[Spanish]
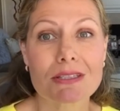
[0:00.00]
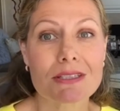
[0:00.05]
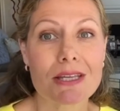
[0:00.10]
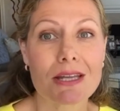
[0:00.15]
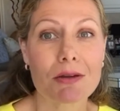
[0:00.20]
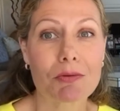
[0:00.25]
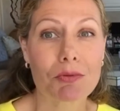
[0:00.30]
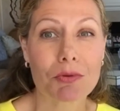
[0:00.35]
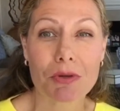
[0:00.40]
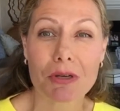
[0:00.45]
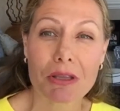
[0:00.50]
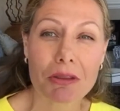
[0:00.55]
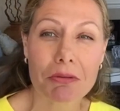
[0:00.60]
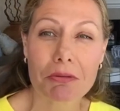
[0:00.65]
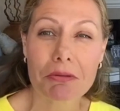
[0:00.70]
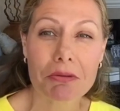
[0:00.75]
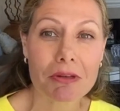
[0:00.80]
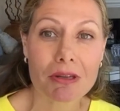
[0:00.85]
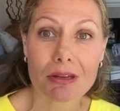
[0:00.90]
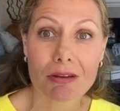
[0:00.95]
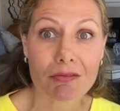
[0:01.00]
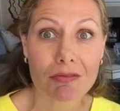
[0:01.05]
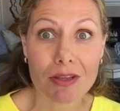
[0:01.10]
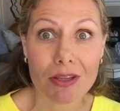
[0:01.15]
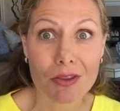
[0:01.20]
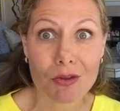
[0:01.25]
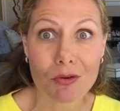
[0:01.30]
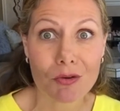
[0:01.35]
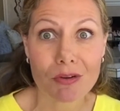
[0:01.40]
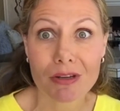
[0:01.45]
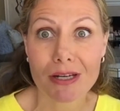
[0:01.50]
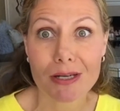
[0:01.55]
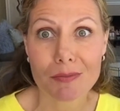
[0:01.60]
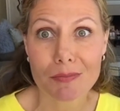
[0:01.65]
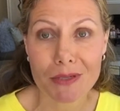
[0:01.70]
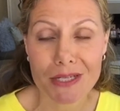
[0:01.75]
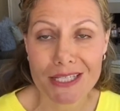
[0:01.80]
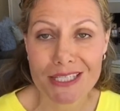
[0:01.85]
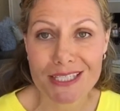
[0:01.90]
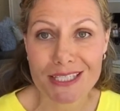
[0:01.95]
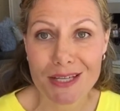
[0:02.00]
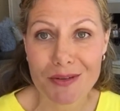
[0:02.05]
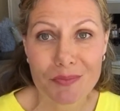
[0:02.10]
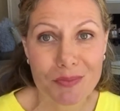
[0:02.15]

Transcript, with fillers: ser aburrido, ni hervido, ni a la plancha.